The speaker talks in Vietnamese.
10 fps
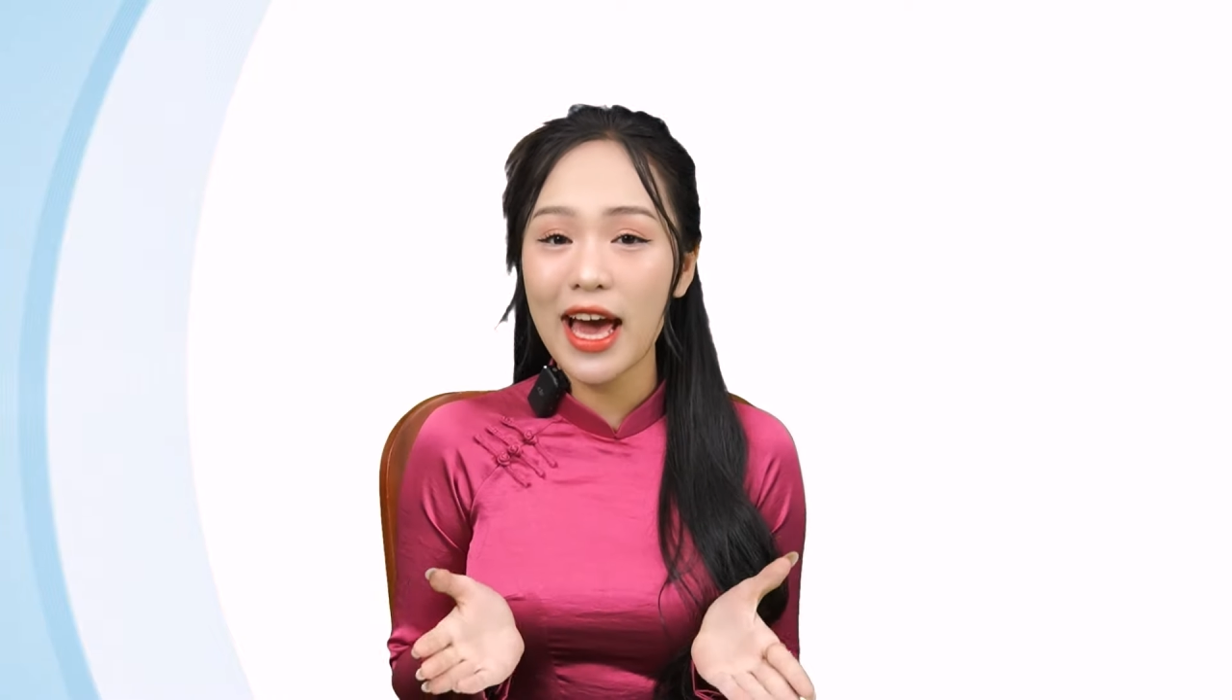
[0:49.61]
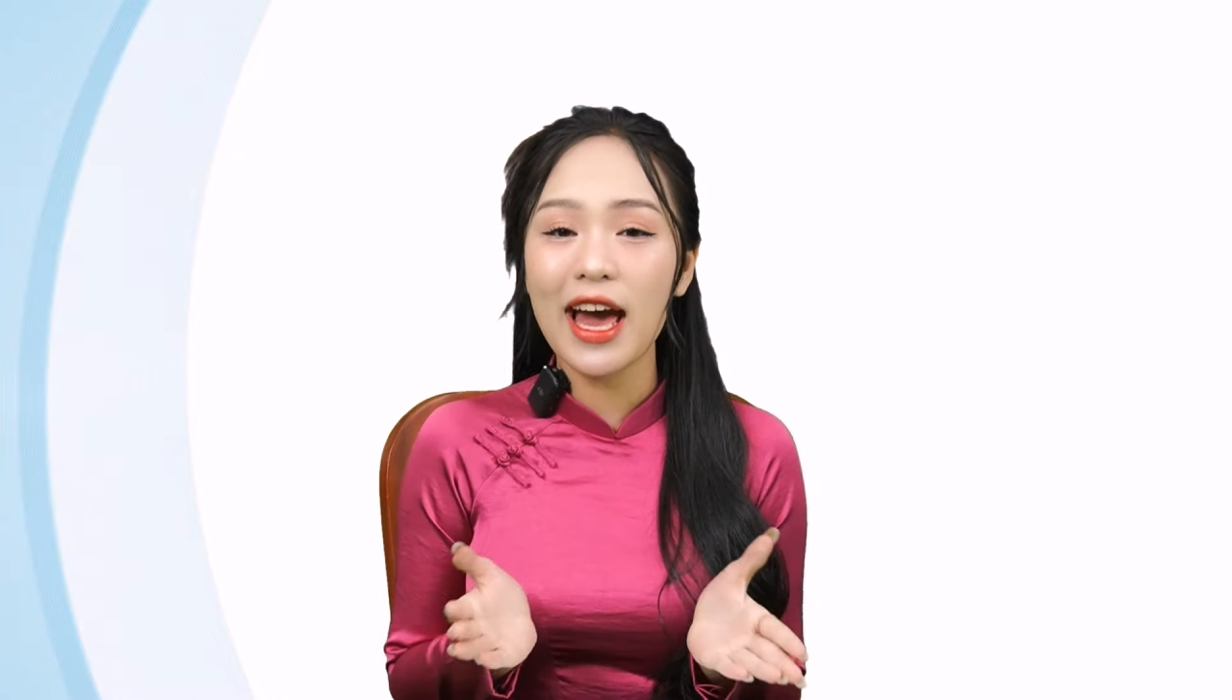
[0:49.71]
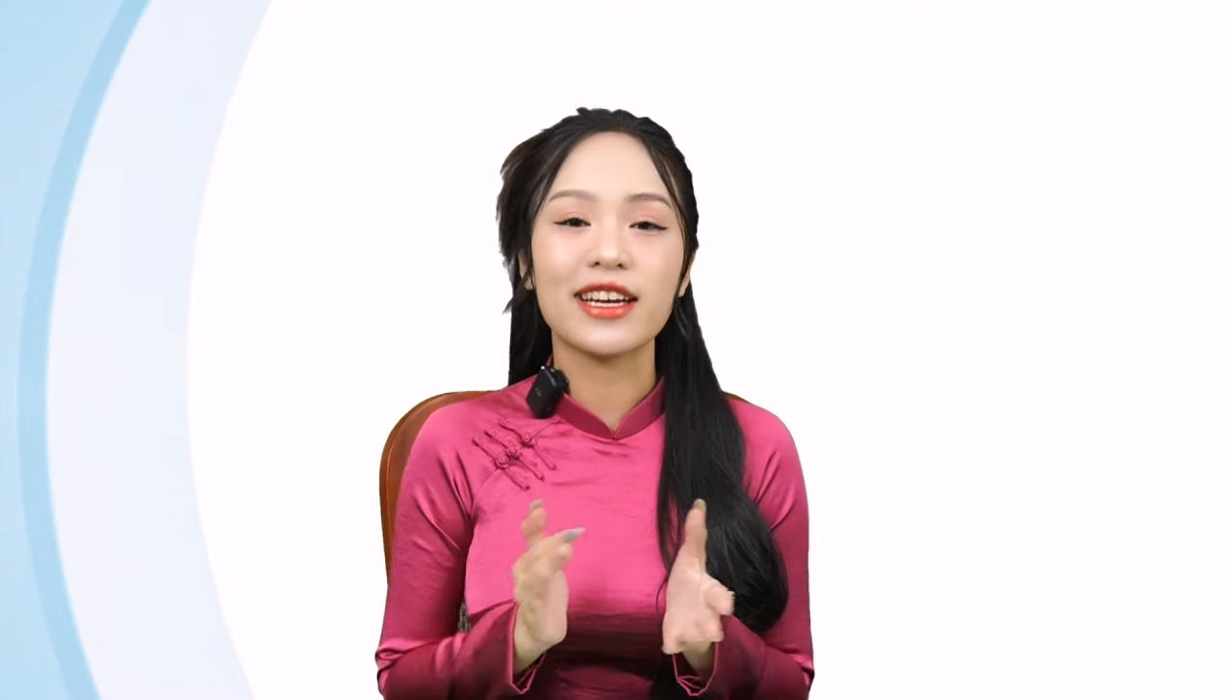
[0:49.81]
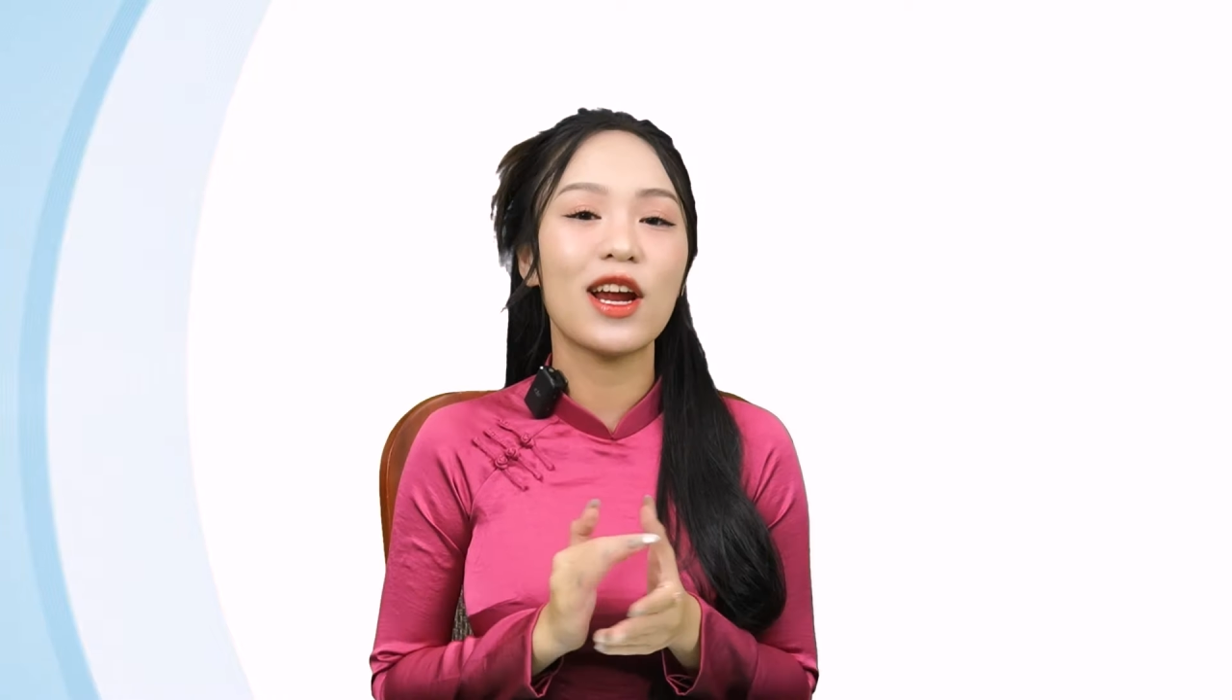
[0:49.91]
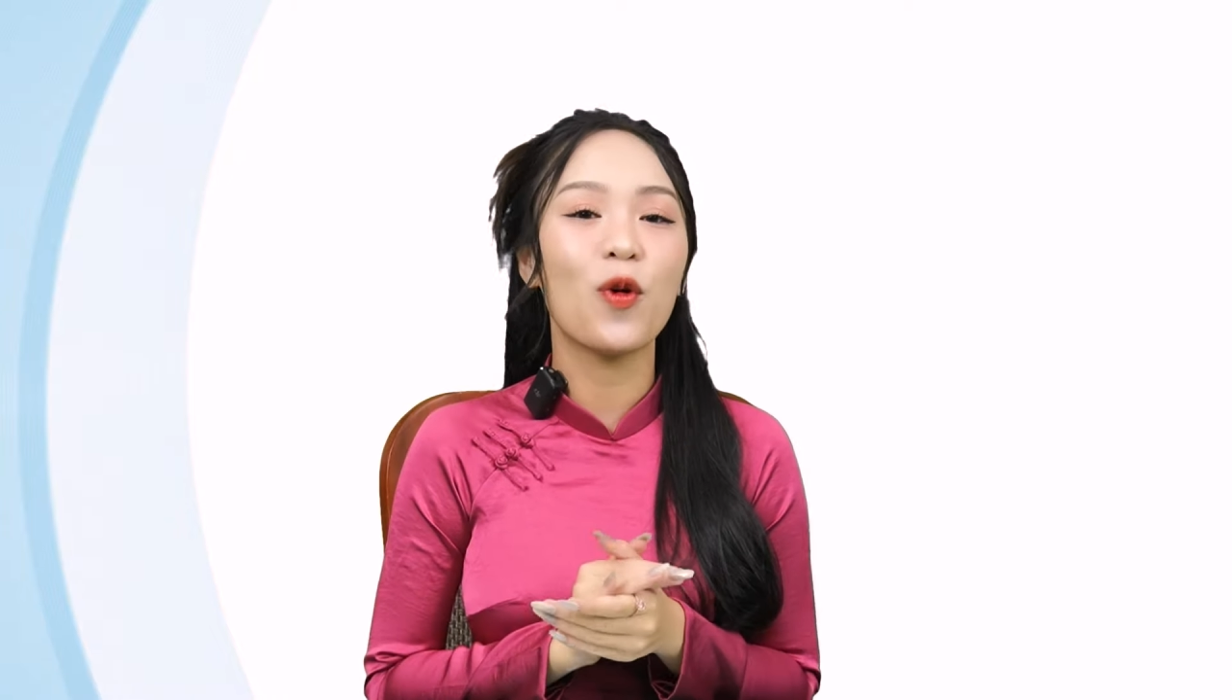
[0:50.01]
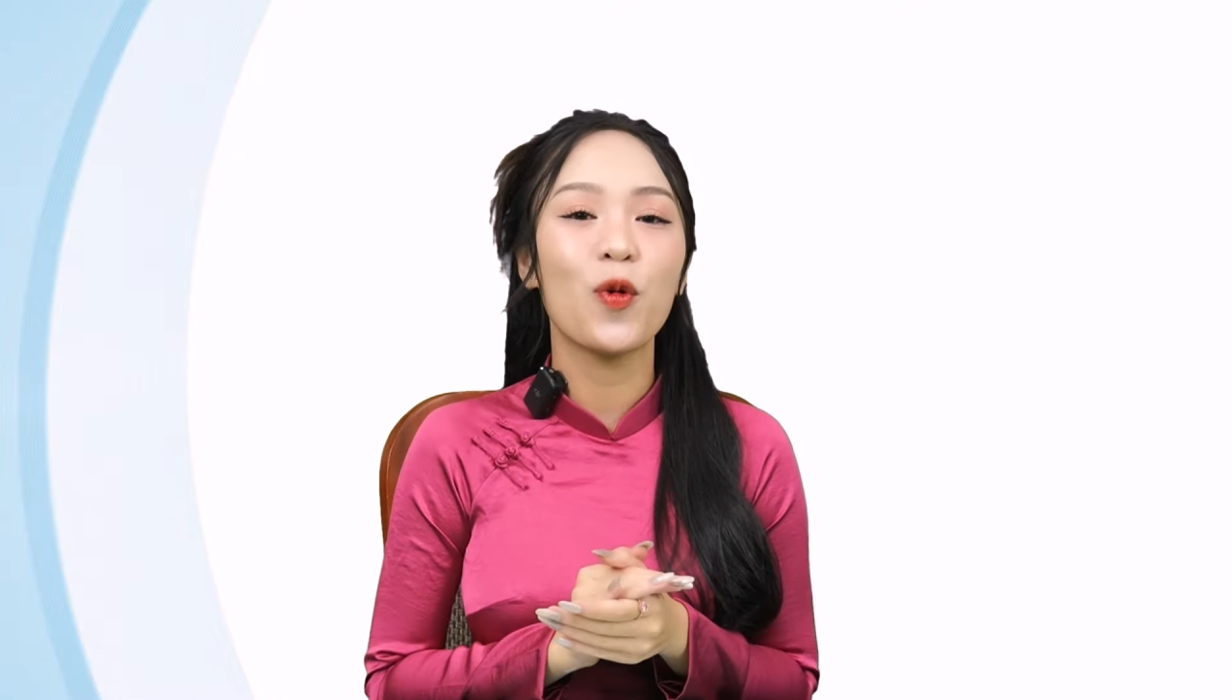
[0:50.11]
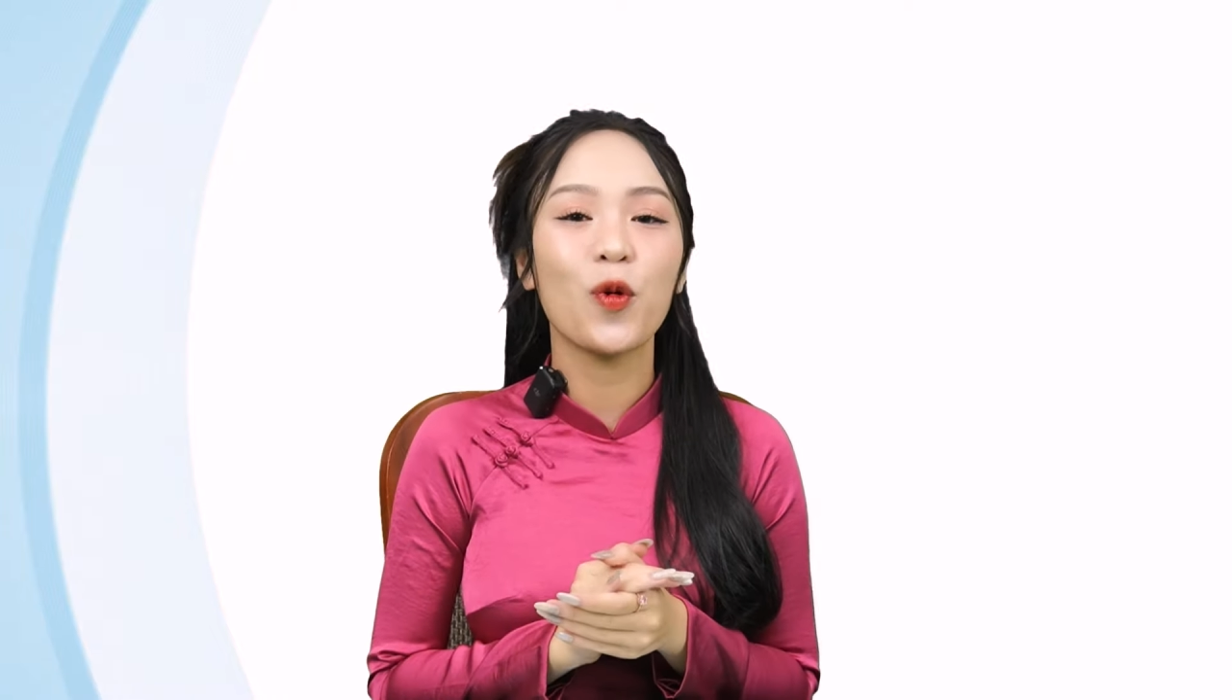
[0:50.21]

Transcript: hàng đầu